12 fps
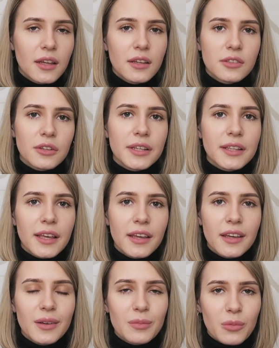それ
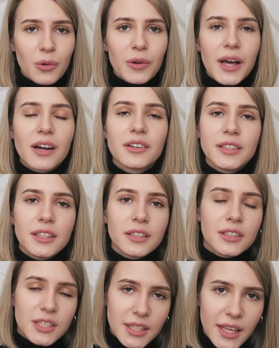でもう確認
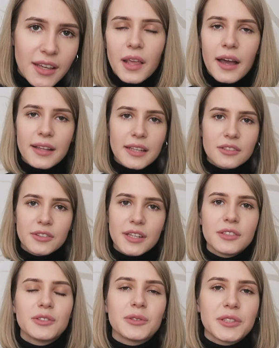して話す練
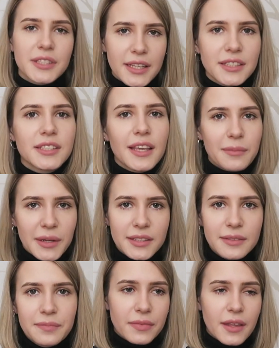習をしたりしていま
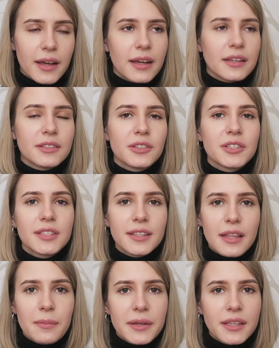すあそして
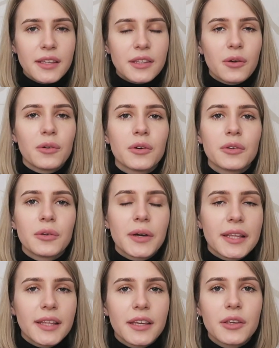たまに日本語の家
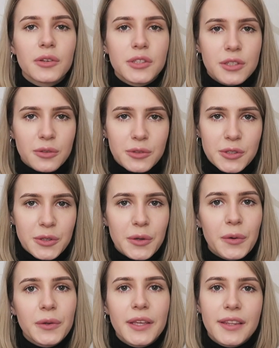庭教師の授業を
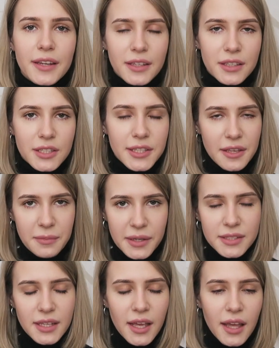受けたりしていま
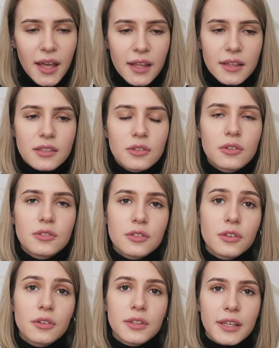すでその授
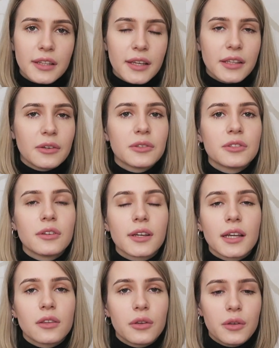業で何をする
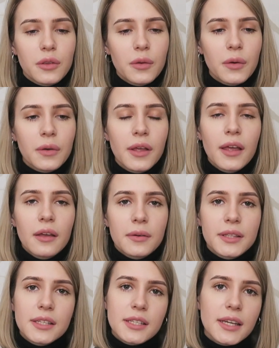かというと
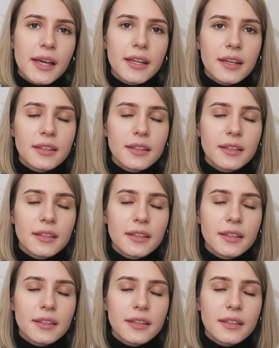私が選ん